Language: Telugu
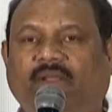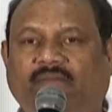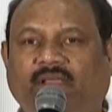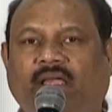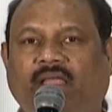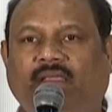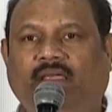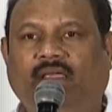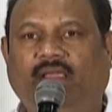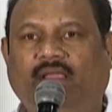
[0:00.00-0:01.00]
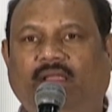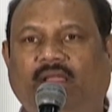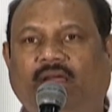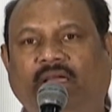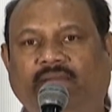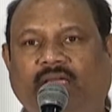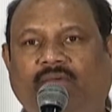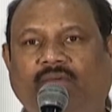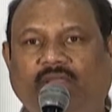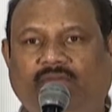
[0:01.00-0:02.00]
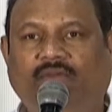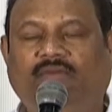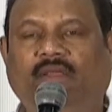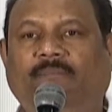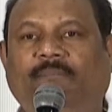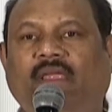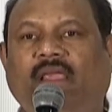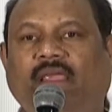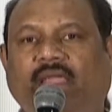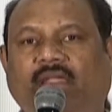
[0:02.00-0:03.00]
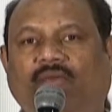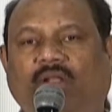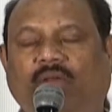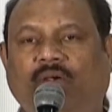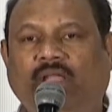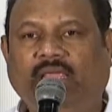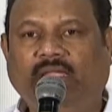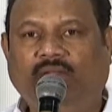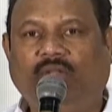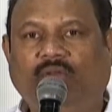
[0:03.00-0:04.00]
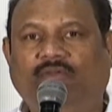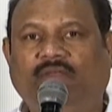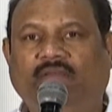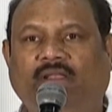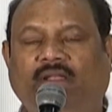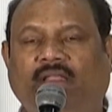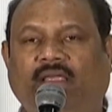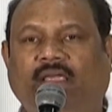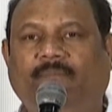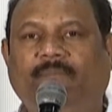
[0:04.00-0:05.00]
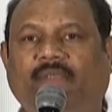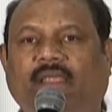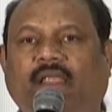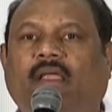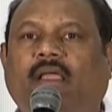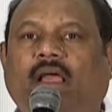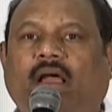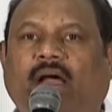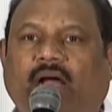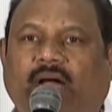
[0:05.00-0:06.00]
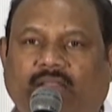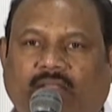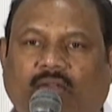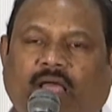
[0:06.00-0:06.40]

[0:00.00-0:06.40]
నిజంగా అది వైజాగ్ ఈస్ట్ వచ్చి ఎయిటీ వన్ కొంటే ఎయిటీ వన్ వచ్చేసి నిన్నటికే అందరూ